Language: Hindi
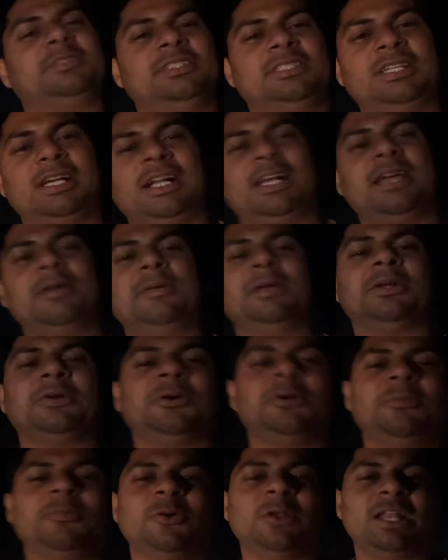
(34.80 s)
जाना है मेरे
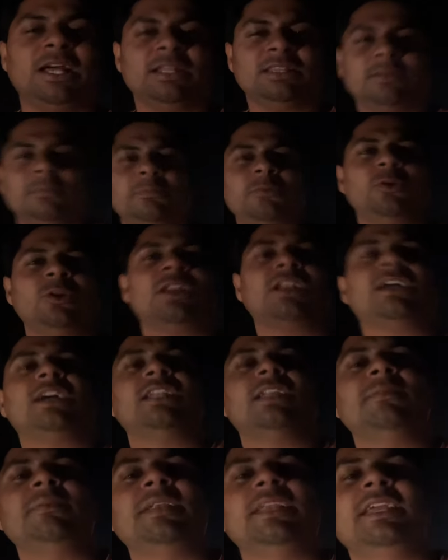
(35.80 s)
को बोला बोल रखा
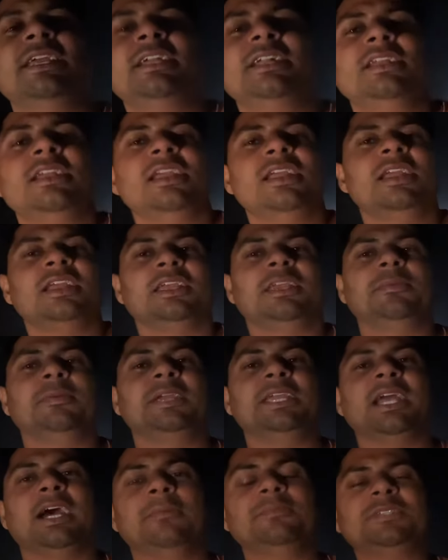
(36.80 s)
था मैंने कि
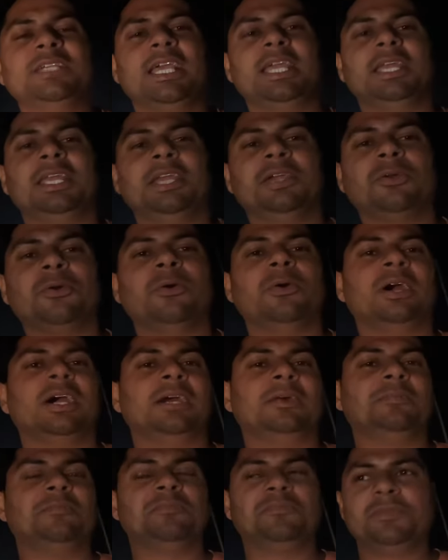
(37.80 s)
भाई हम जाएंगे गोवा
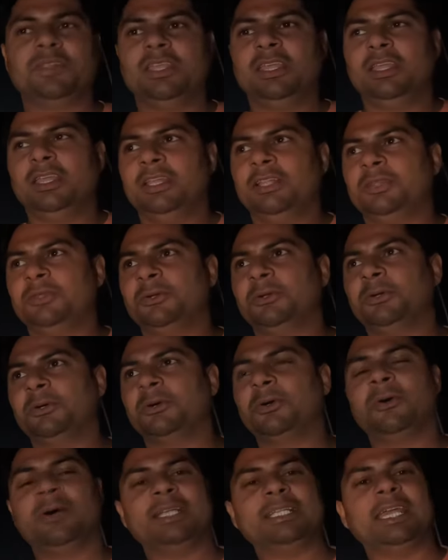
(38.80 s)
तो
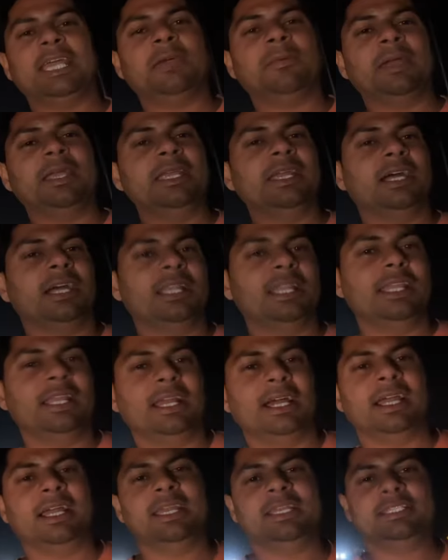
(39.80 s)
गोवा जाएंगे भाई
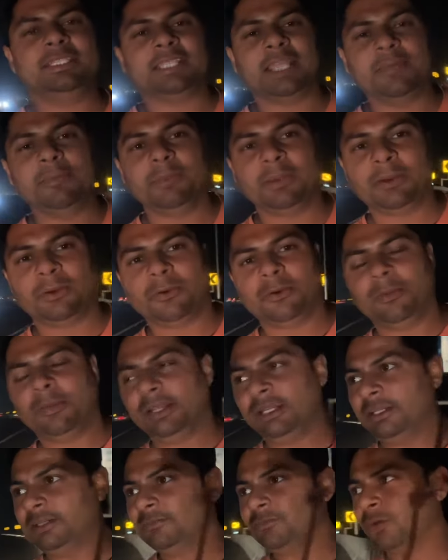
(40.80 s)
अंधेरा है इस टाइम पर रोड
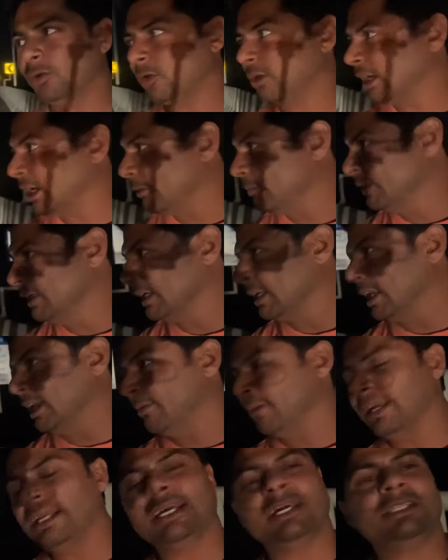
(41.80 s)
पर और हम निकले हैं
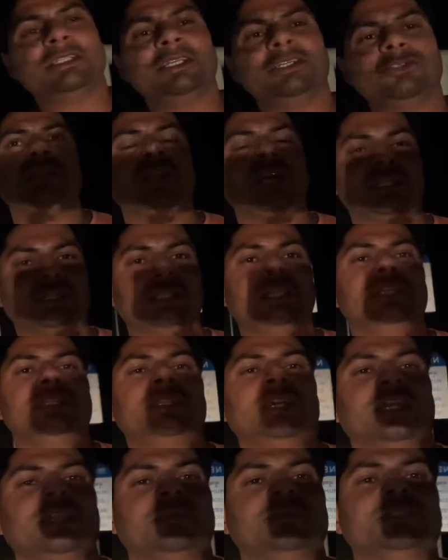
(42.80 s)
भाई घर से रात के
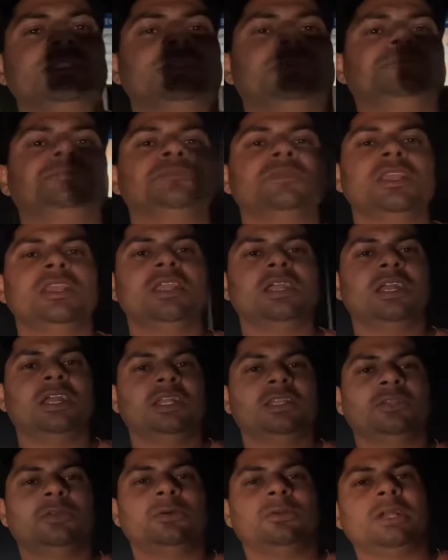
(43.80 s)
सात बजे
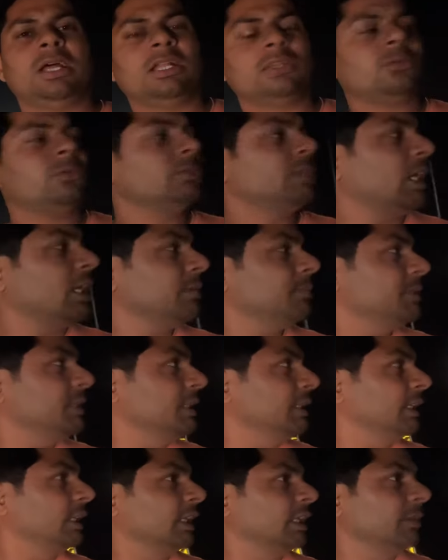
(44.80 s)
तो रात को सात बजे
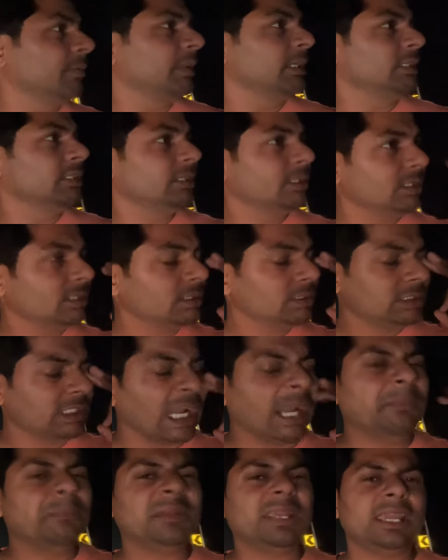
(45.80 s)
निकले थे भाई
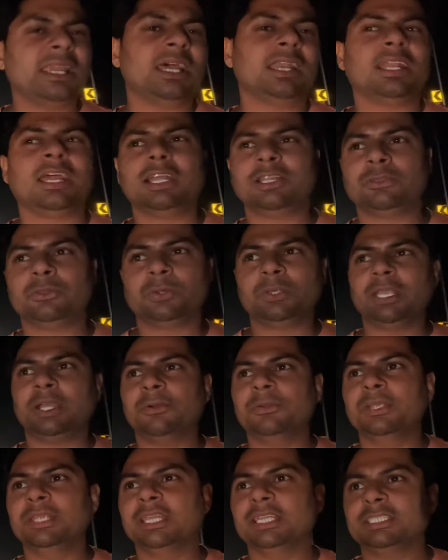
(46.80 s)
शाम के या रात को क्या
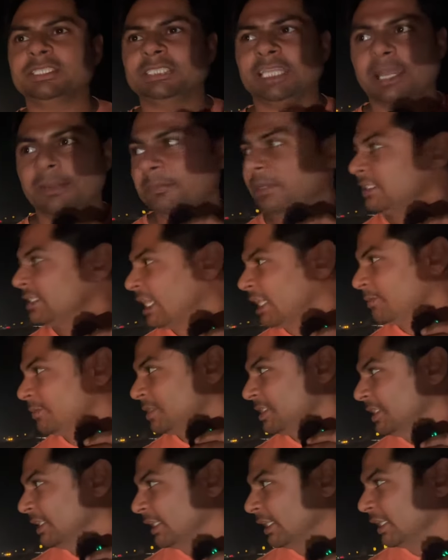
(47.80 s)
हुई है शाम के सात बजे
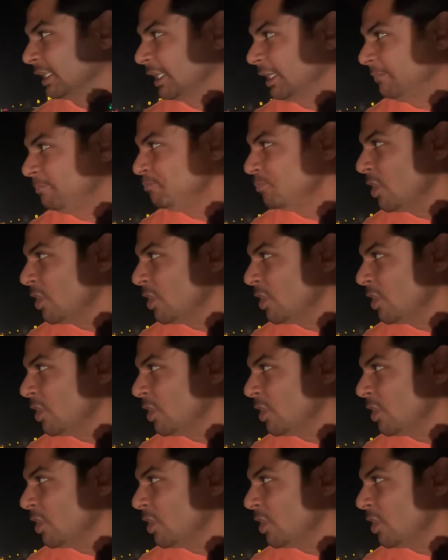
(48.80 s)
निकले थे